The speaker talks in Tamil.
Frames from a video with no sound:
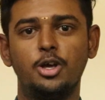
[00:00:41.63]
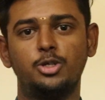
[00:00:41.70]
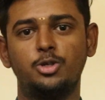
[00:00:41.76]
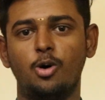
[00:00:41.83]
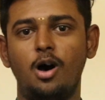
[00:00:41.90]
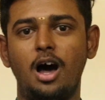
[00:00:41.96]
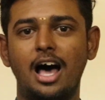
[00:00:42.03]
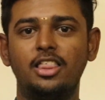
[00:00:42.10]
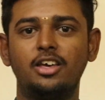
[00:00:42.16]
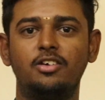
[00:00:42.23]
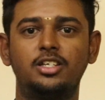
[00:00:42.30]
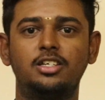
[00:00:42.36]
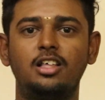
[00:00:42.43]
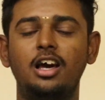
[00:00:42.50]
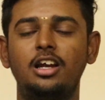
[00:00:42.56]
ஸோ அதை
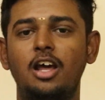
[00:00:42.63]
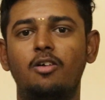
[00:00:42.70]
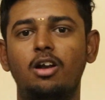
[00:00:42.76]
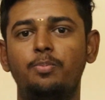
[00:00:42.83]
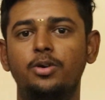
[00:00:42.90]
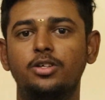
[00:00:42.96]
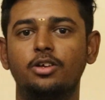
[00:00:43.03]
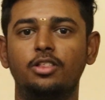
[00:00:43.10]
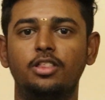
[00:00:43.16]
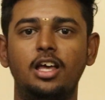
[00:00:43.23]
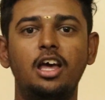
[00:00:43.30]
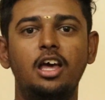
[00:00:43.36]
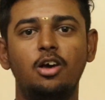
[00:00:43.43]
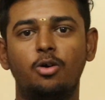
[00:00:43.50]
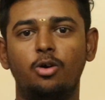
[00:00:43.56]
வச்சு தான் டெவலப்பர்ஸ் வந்து